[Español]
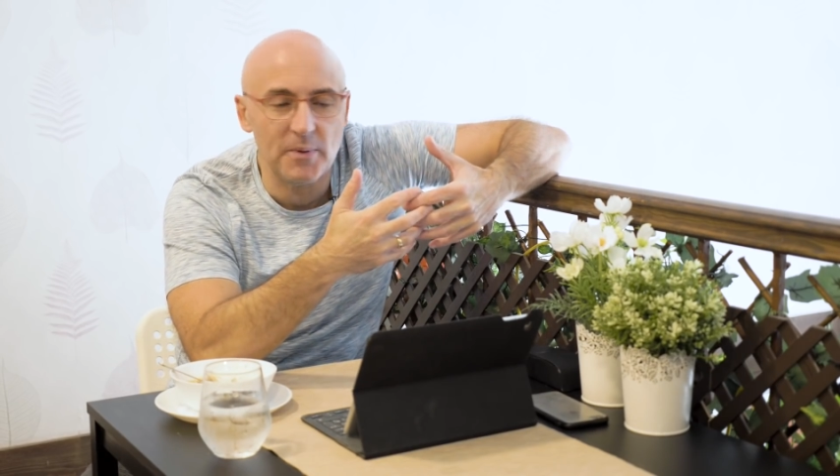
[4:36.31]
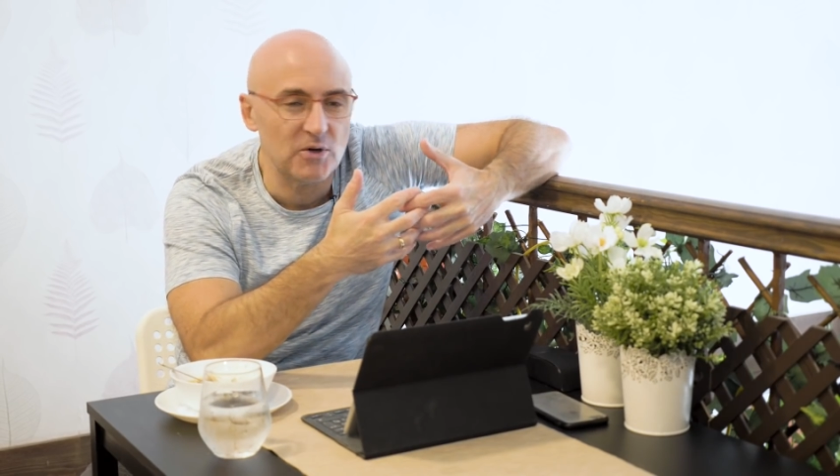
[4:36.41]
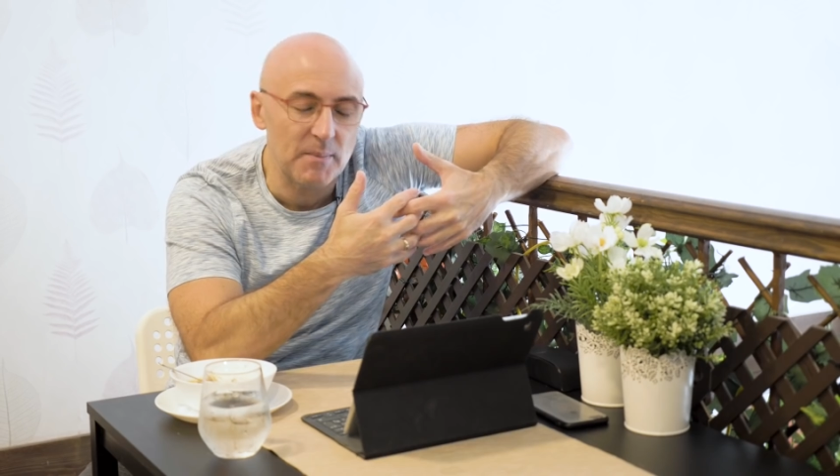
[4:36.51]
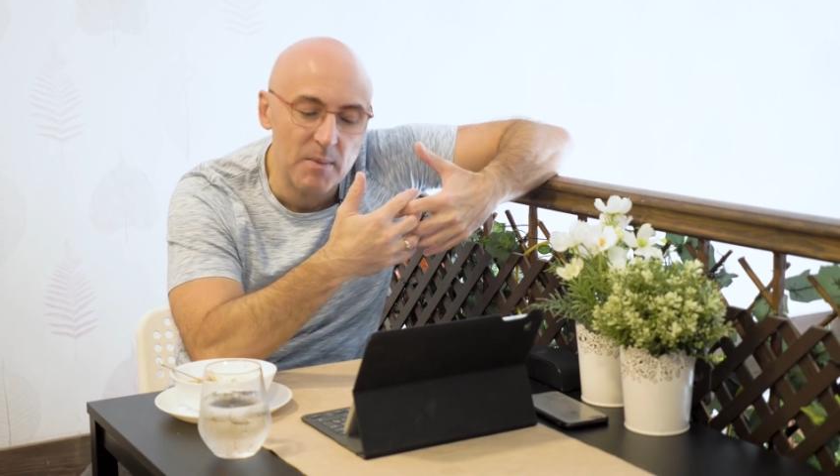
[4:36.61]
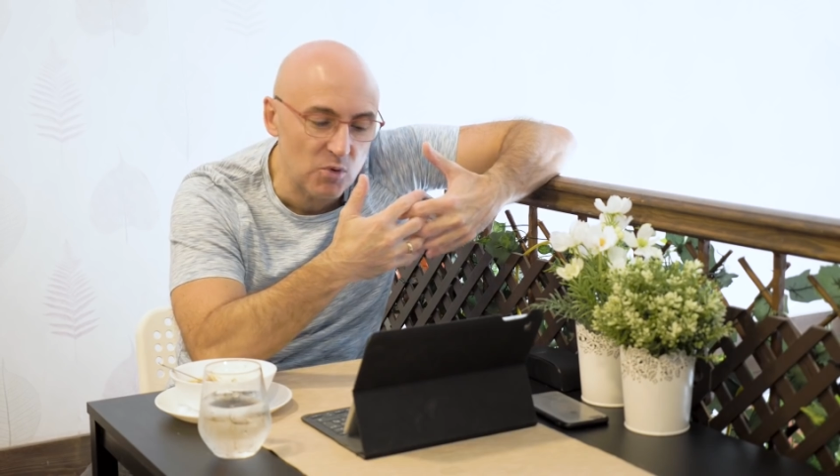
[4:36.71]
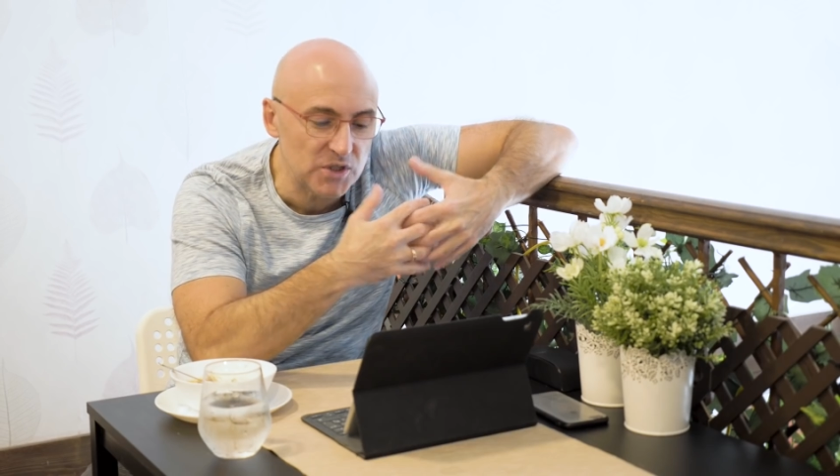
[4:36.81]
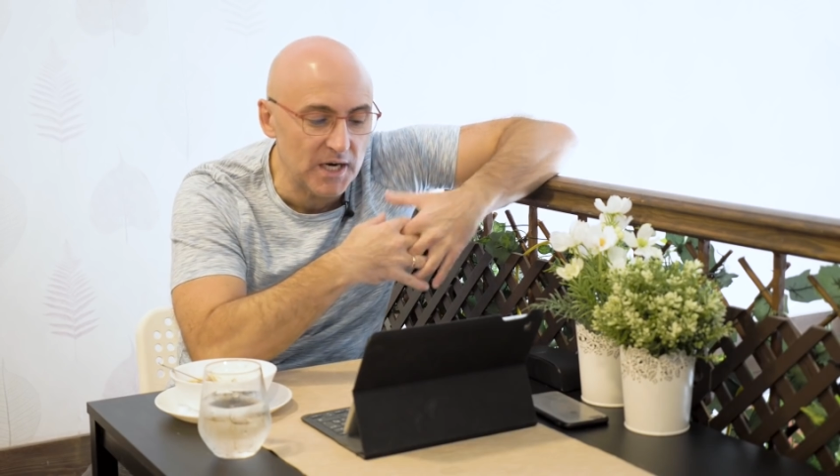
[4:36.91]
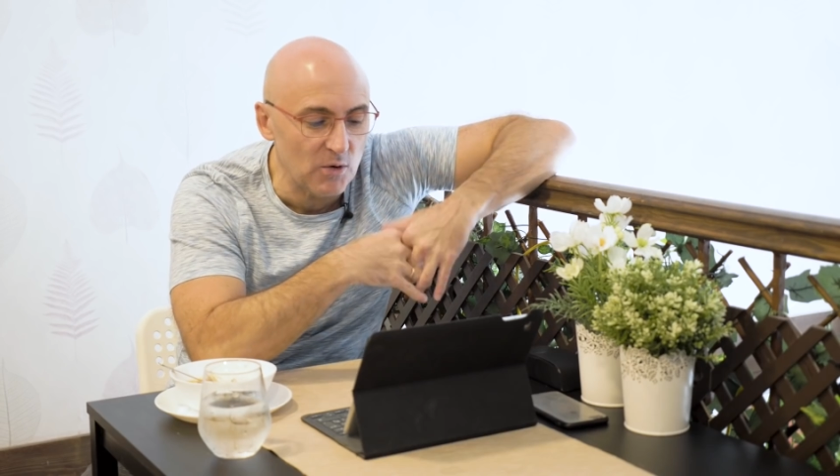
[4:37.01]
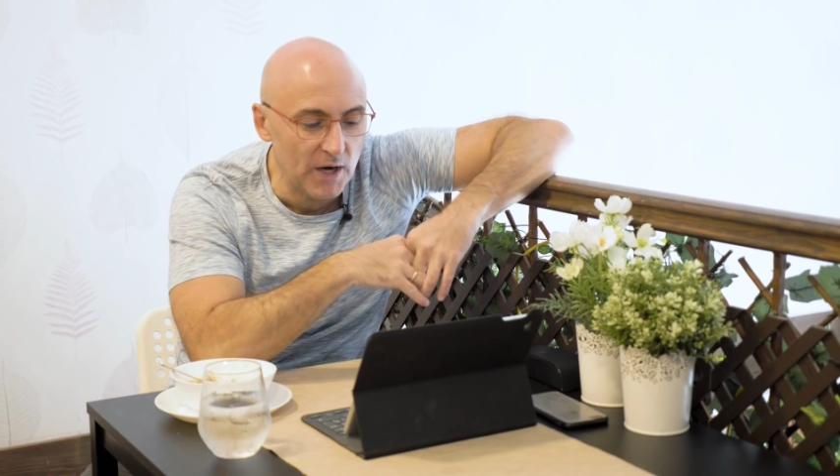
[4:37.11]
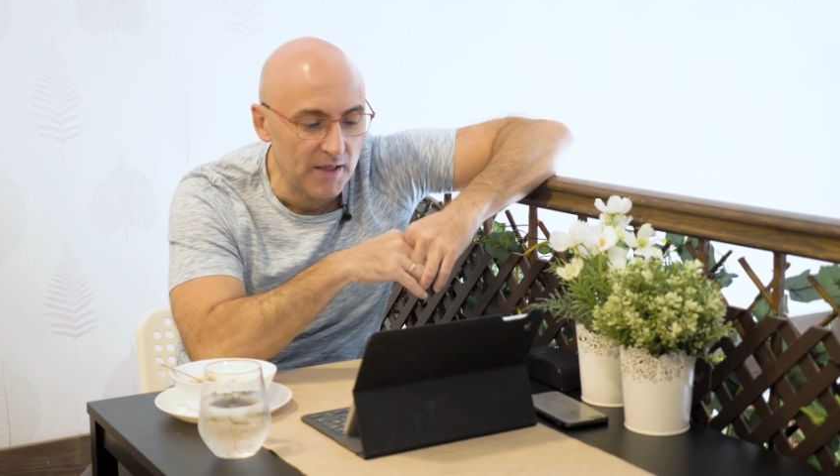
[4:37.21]
pero también mucha
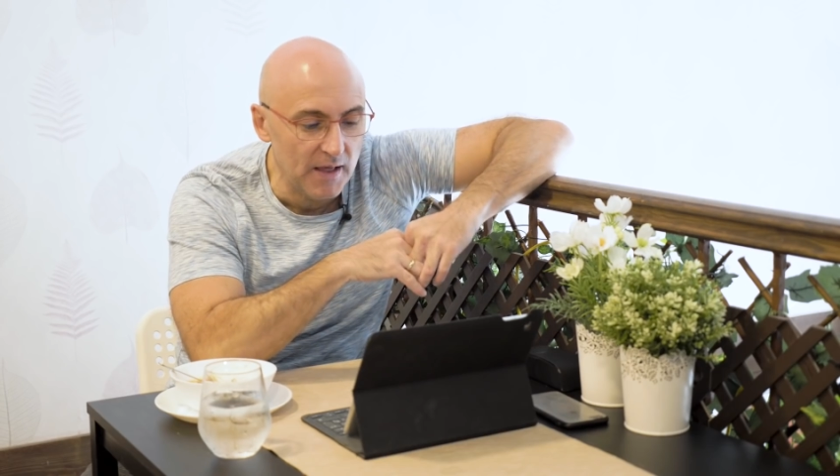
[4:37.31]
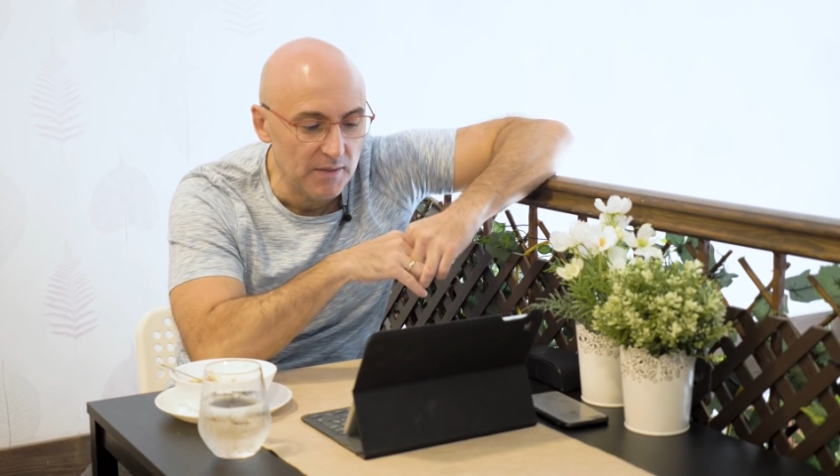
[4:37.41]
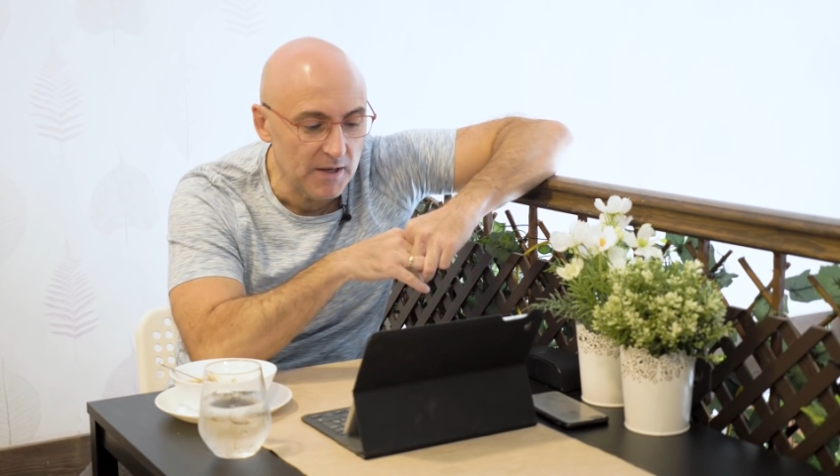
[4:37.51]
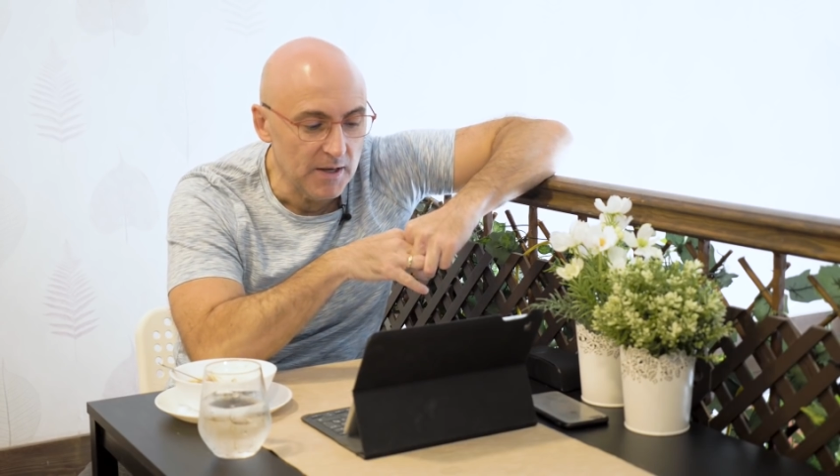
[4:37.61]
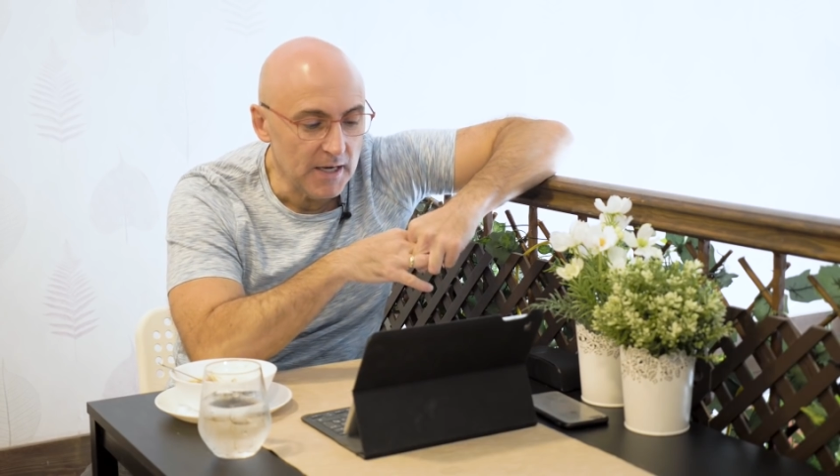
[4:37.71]
irregularidad.